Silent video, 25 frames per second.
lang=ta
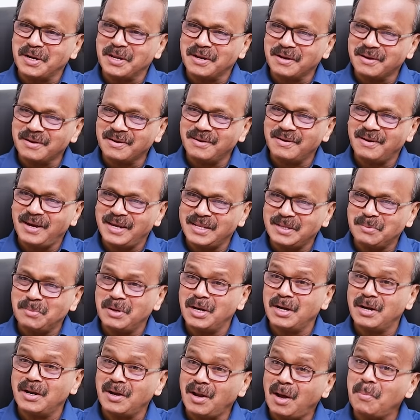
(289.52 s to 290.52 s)
பண்ணியிருக்கு ஐந்து
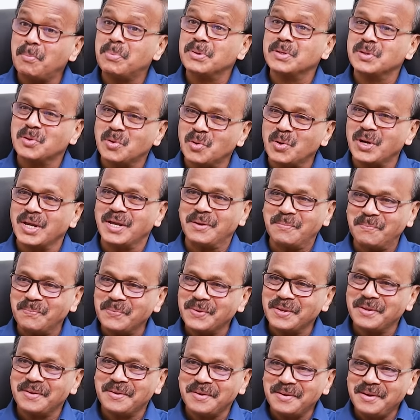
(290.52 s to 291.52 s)
மில்லியனா நாற்பது கோடி
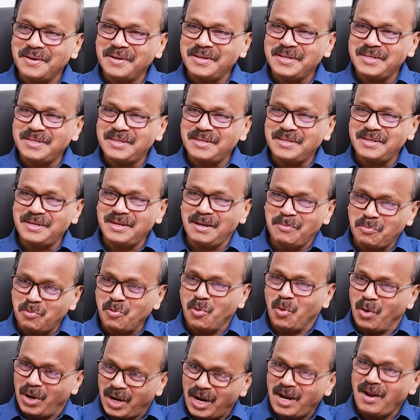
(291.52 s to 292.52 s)

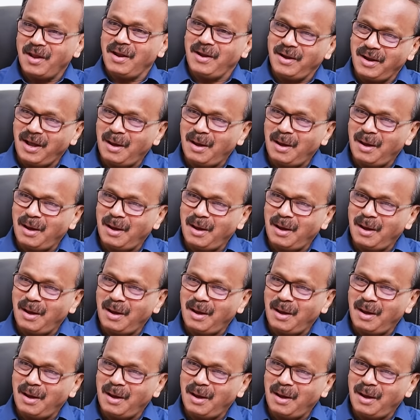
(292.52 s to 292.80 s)
ஒரே நாள்